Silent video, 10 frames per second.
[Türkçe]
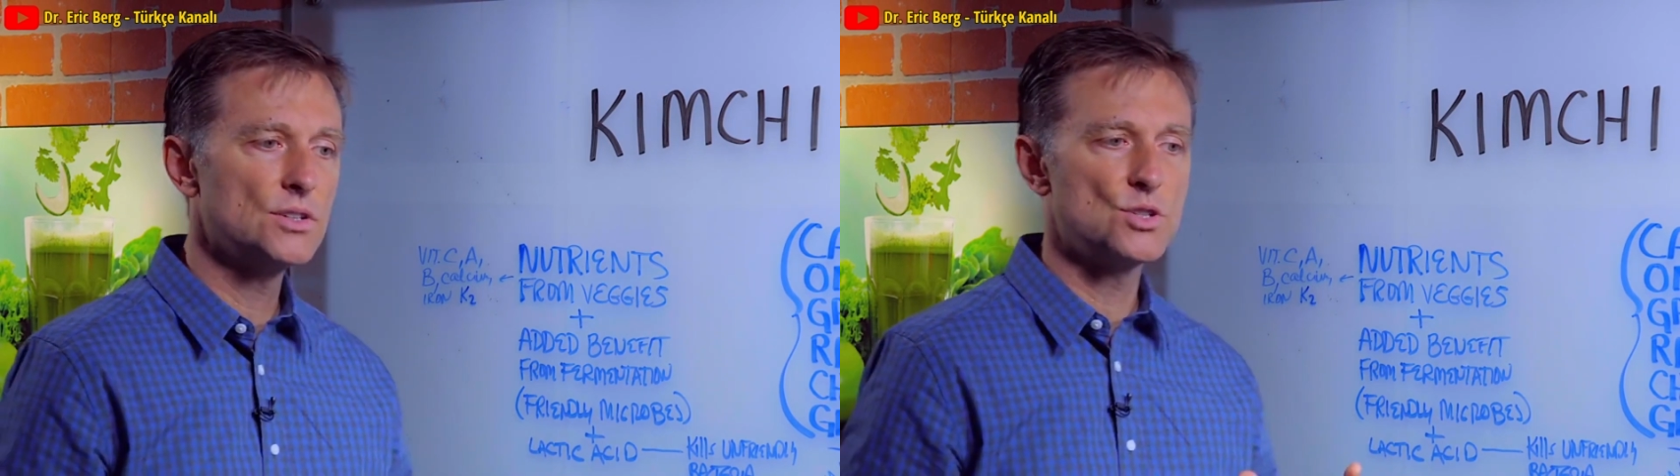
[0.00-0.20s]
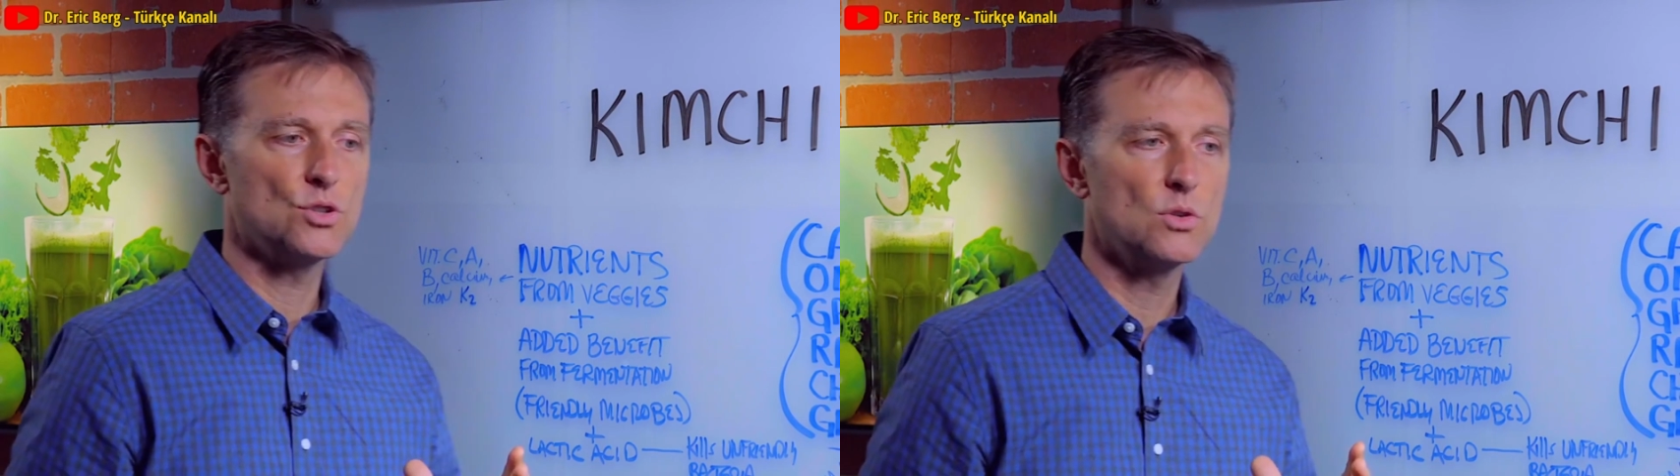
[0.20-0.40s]

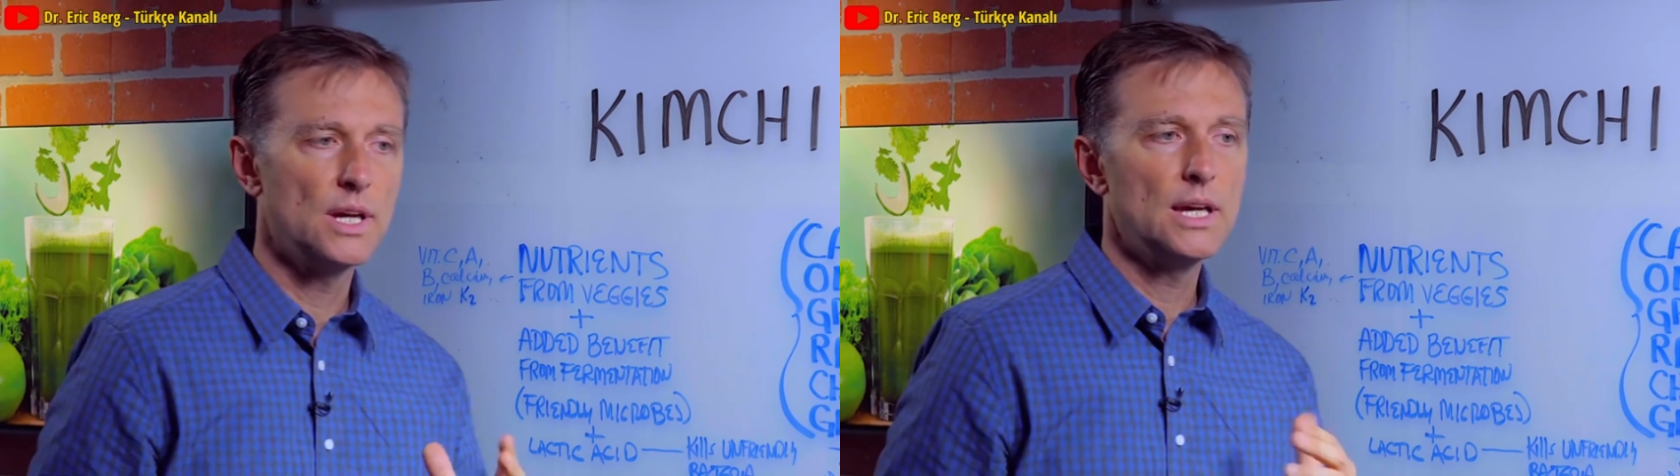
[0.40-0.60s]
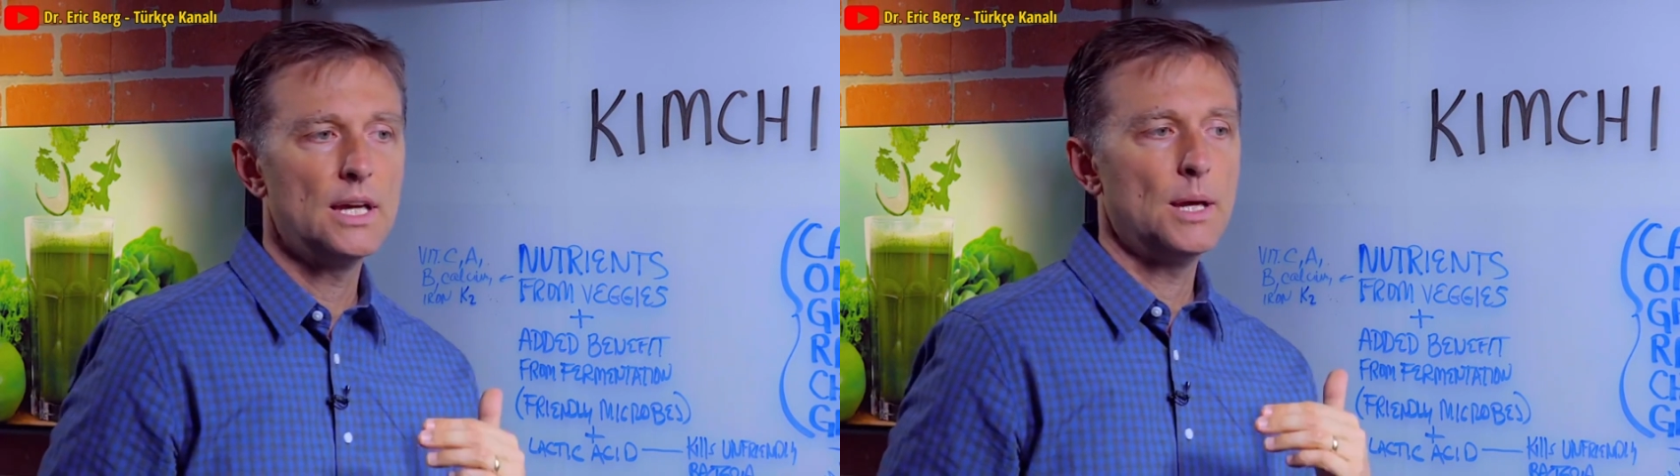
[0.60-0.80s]

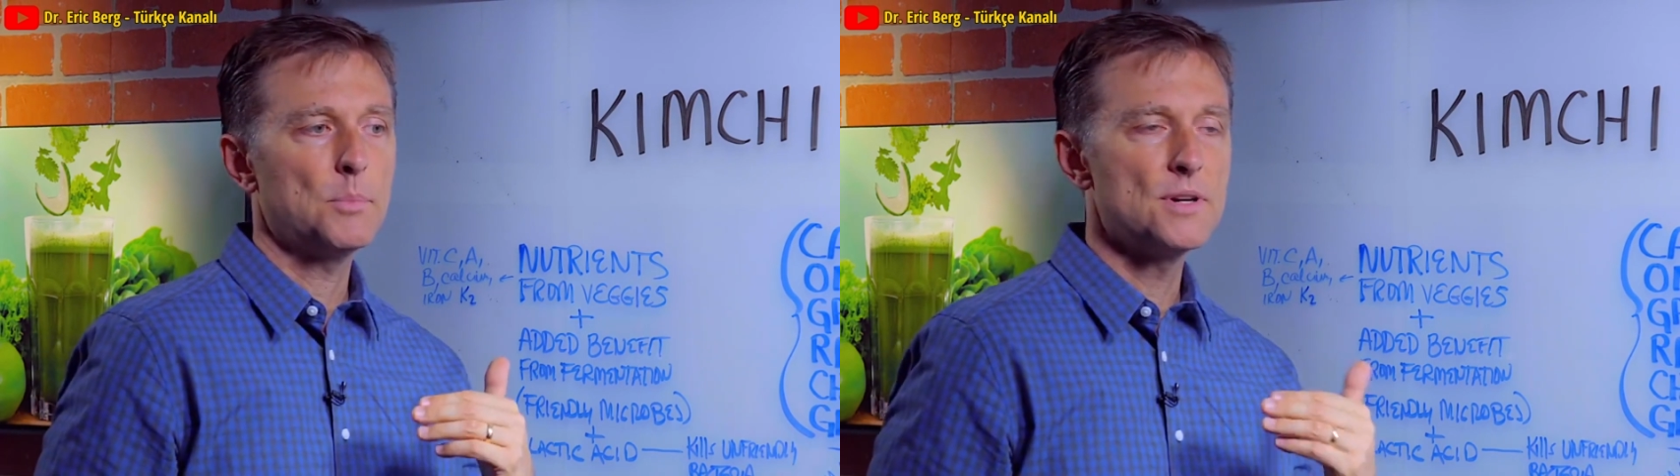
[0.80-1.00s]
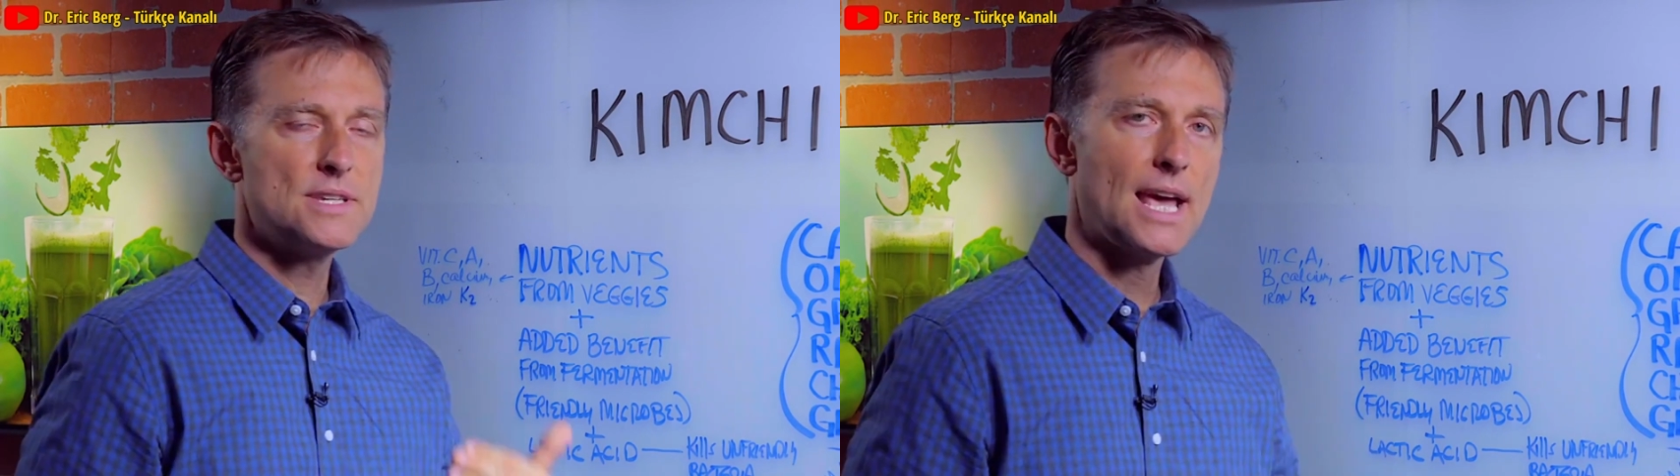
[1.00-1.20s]
minerallerin
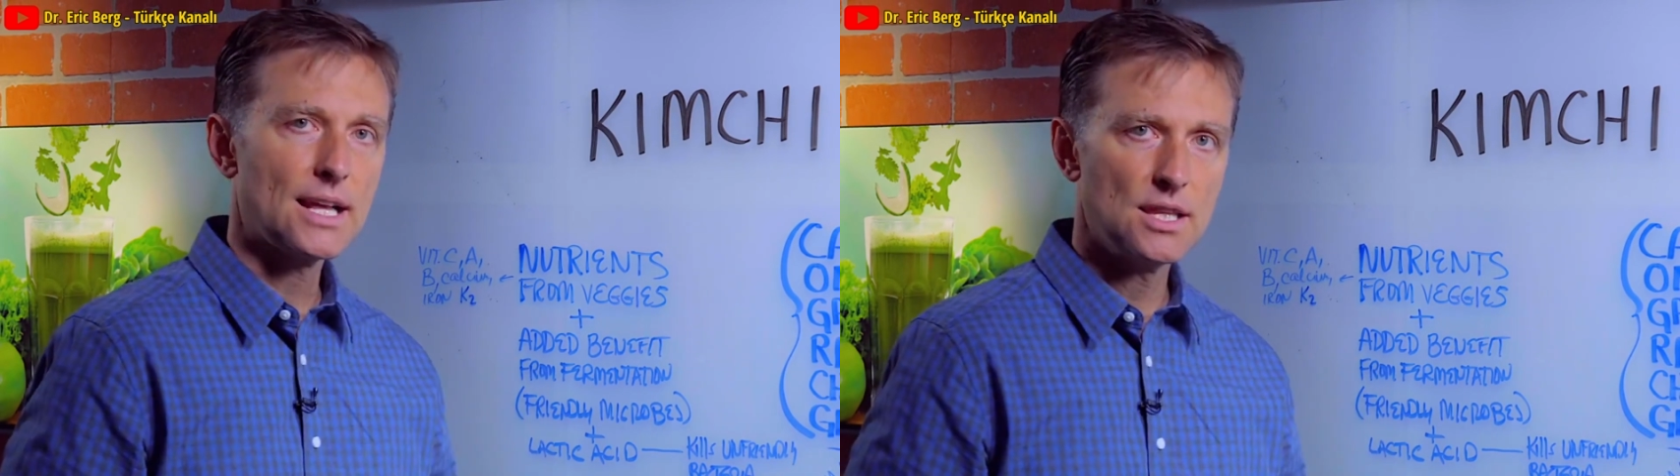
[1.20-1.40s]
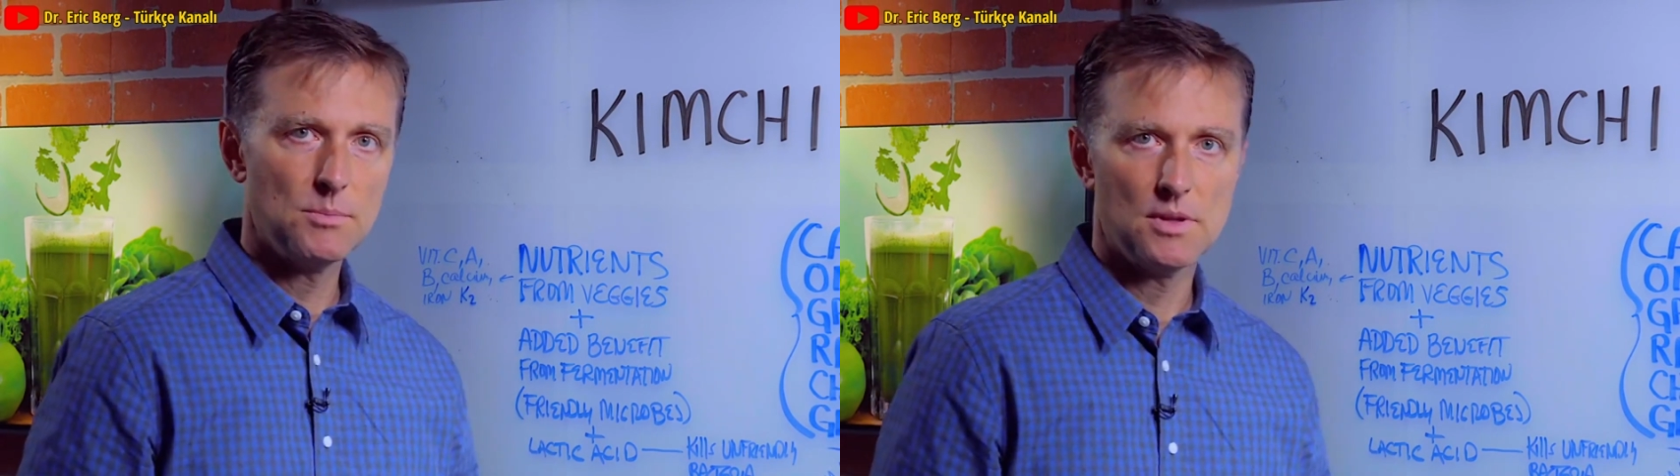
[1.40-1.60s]

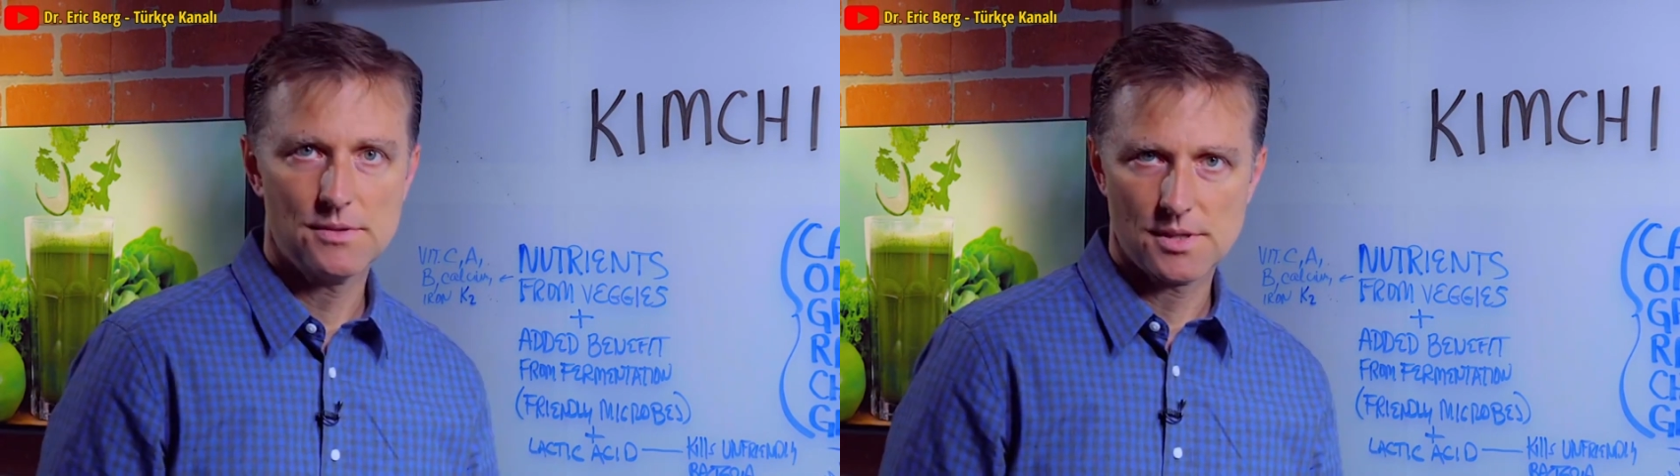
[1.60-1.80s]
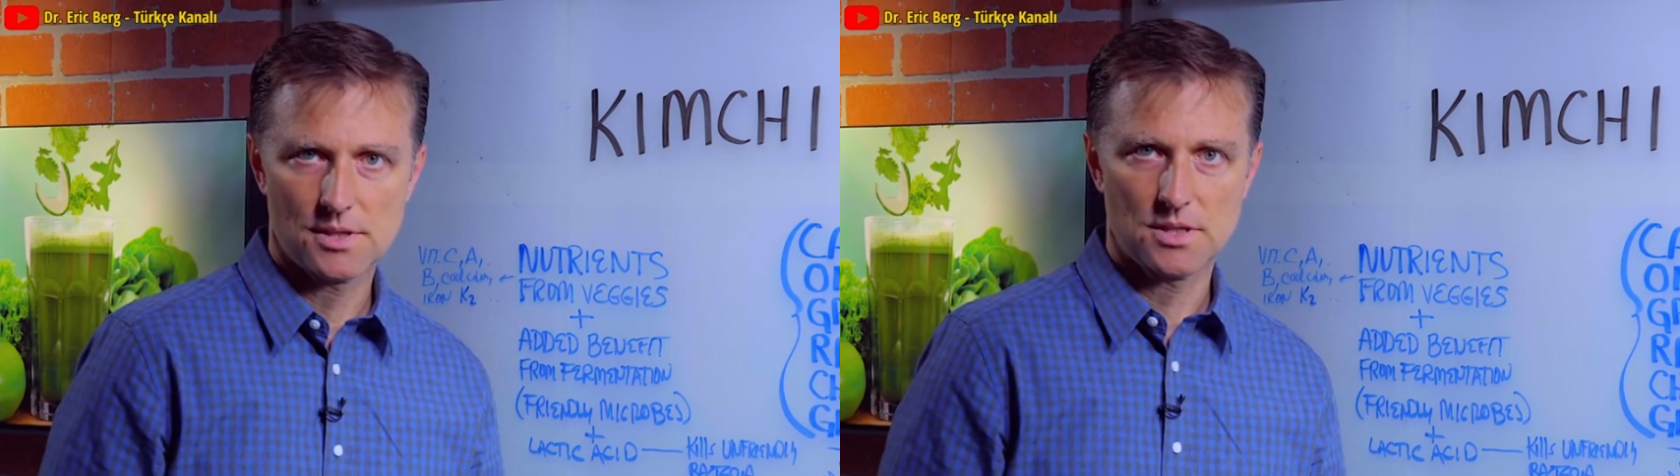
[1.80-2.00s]
emilimine
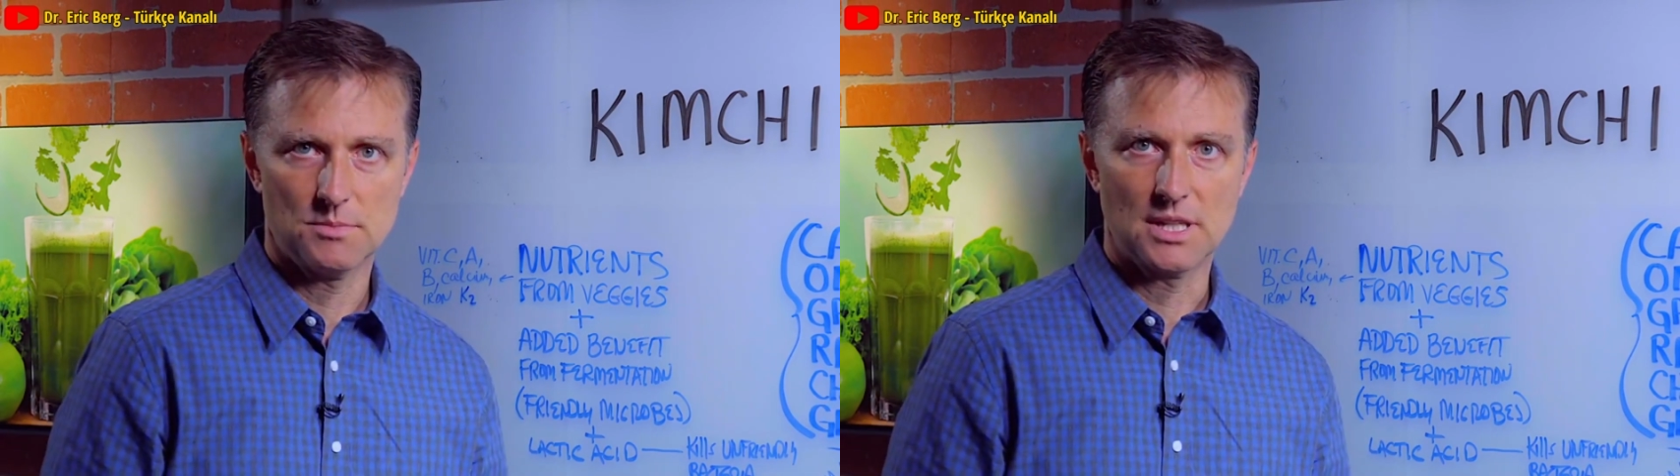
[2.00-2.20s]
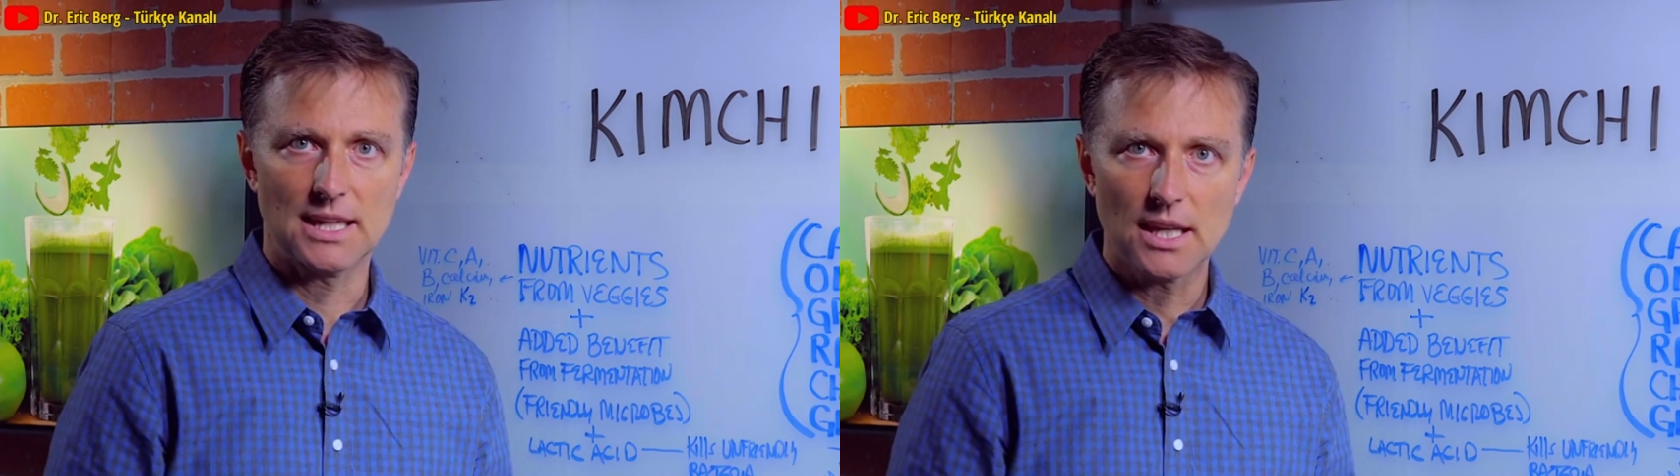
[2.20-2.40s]
yardımcı olur.